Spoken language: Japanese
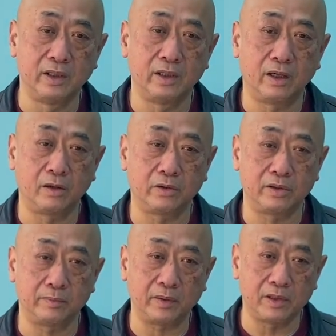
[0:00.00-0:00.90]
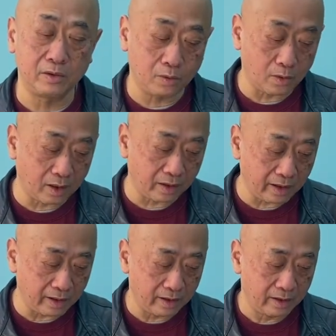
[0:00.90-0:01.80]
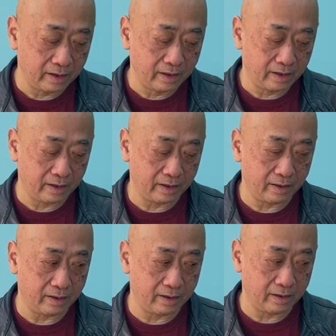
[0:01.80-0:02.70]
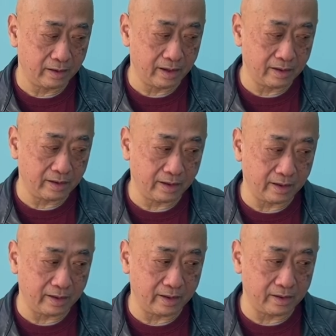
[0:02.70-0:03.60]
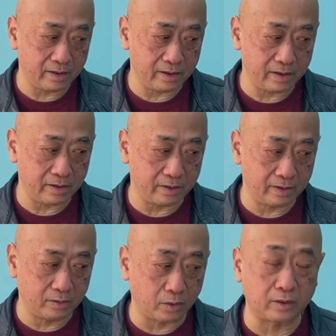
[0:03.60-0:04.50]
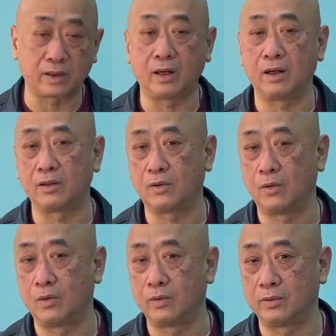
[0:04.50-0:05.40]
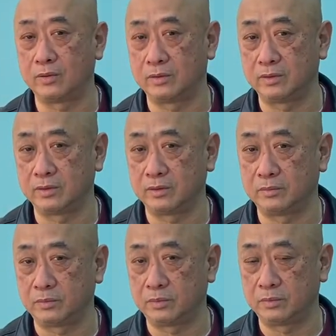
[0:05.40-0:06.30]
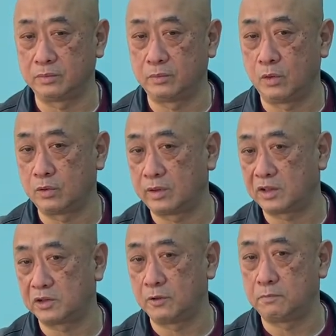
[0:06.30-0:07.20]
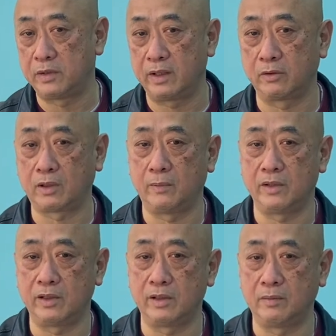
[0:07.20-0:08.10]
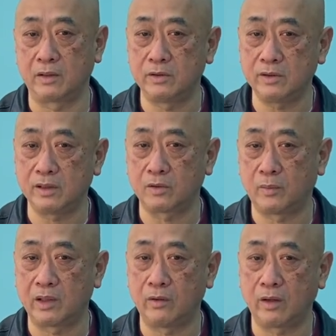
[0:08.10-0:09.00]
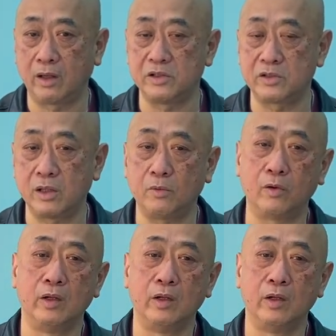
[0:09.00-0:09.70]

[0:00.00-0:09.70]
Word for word: あのやっぱり日頃からね、えー、連携取ったこうボール出しのプレーのために、まあ、訓練とまで言わないにしても